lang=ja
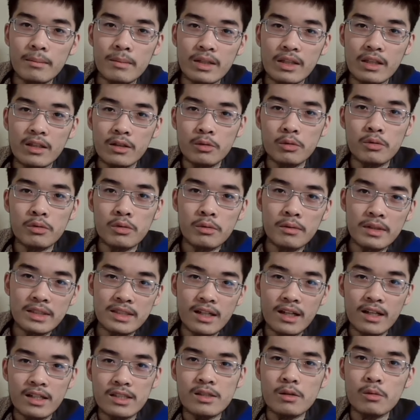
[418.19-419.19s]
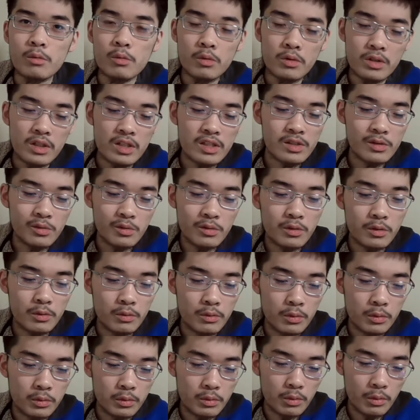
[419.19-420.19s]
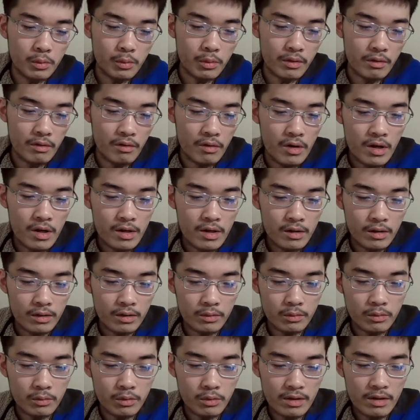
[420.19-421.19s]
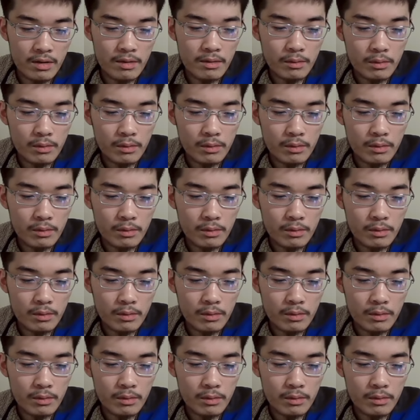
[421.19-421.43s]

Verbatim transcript: まあ、ネトウヨは酒井さんを攻撃しろっていうことを、これを、あの、これを、